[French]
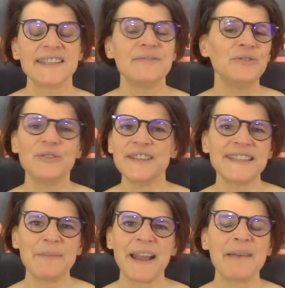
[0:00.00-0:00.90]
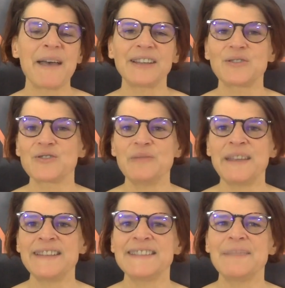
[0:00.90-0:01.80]
Si vous ne connaissez pas la marque dans ce
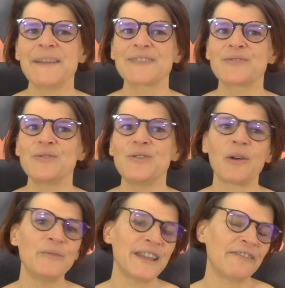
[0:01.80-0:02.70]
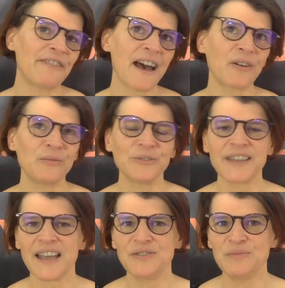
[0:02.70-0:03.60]
domaine, c'est parce que leur modèle phare
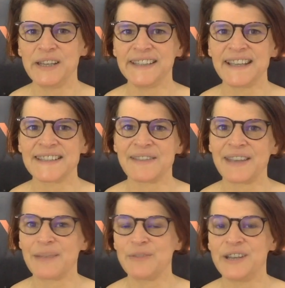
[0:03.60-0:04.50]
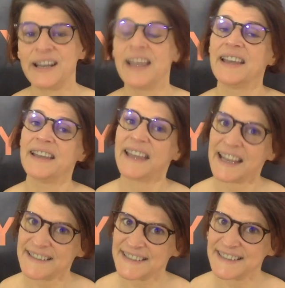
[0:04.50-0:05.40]
remonte à 2015 avec un modèle
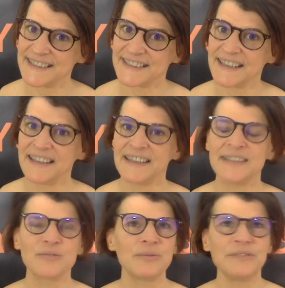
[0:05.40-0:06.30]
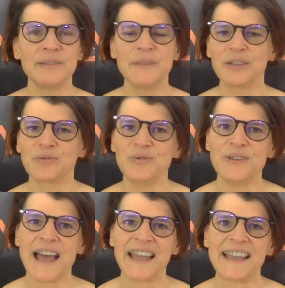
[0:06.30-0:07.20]
L6, suivi bientôt de
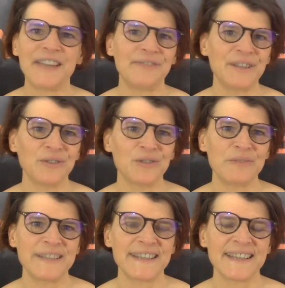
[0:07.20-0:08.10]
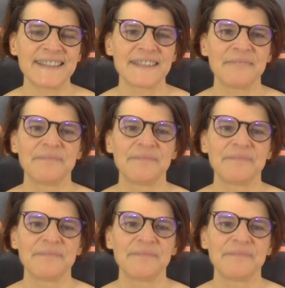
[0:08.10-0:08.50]
la Lively en 2016.